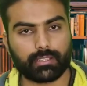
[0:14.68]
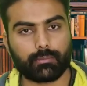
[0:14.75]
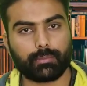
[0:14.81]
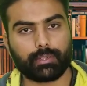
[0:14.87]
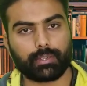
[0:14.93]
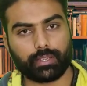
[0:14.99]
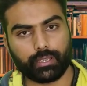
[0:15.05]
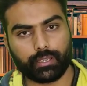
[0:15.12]
कई
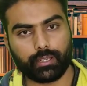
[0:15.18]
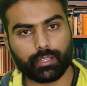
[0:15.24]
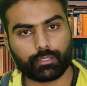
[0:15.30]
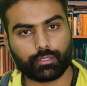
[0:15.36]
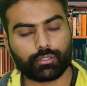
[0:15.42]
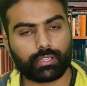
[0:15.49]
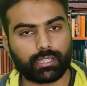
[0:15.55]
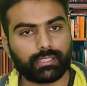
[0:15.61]
जगह पर
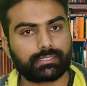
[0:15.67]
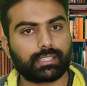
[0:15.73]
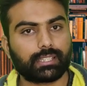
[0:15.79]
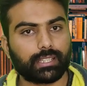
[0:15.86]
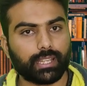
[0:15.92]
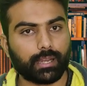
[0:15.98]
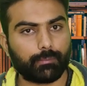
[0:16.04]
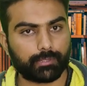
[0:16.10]
इंडियन और
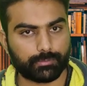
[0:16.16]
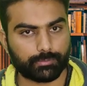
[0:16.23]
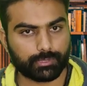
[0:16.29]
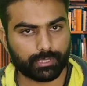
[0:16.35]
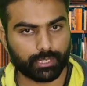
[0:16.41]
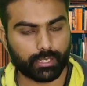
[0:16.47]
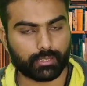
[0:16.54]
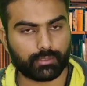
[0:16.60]
खालिस्तानी
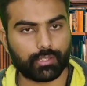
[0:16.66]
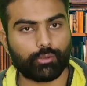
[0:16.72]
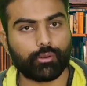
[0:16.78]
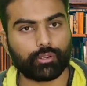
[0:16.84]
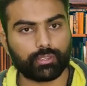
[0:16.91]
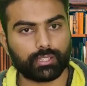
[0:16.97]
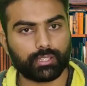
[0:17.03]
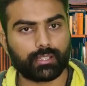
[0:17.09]
आपस में झगड़ते
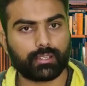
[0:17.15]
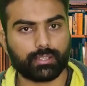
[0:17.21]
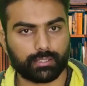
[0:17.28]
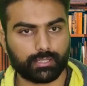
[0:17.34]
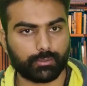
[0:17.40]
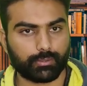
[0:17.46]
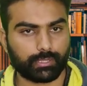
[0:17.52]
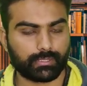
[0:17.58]
हुए और दंगा
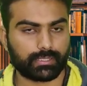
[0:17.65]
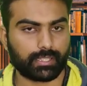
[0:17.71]
करते हुए